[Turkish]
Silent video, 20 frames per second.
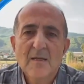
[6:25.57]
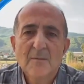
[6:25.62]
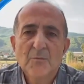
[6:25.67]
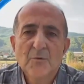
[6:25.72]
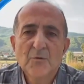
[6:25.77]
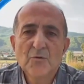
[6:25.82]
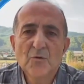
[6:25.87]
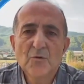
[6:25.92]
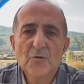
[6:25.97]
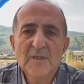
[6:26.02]

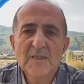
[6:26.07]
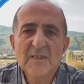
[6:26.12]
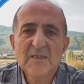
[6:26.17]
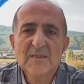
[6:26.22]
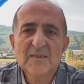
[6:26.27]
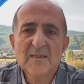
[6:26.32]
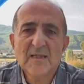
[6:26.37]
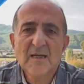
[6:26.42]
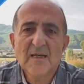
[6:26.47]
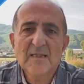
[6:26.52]
bütün iç
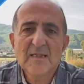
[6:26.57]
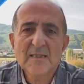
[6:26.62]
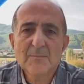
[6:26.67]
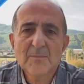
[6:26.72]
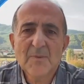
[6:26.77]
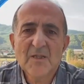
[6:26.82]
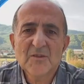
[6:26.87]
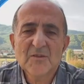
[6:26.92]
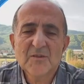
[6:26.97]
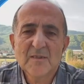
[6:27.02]
saha
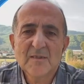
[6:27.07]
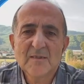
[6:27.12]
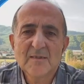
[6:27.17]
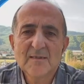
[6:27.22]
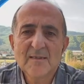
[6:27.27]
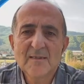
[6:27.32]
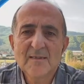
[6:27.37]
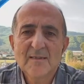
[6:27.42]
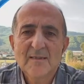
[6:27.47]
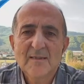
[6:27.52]

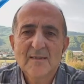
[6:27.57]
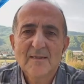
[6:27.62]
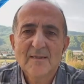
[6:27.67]
maçlarını